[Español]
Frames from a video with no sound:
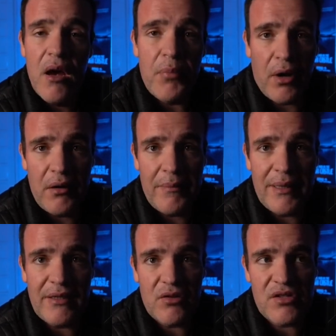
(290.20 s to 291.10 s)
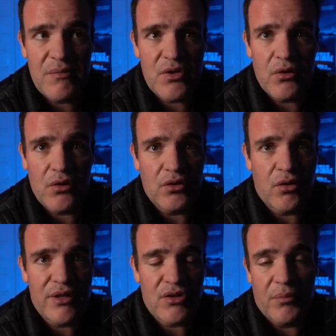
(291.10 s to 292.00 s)
Probablemente los Simpson con
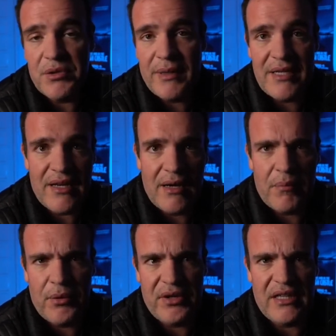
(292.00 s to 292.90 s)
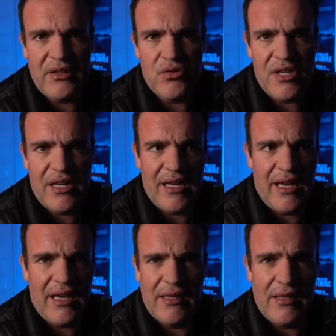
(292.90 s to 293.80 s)
todo esto, pues van a seguir
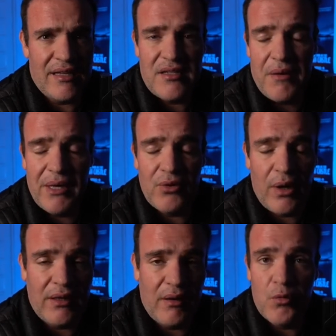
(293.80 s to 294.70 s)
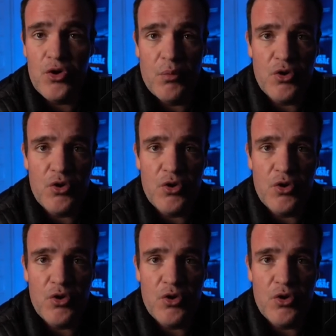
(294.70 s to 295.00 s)
proyectándose en streaming durante mucho,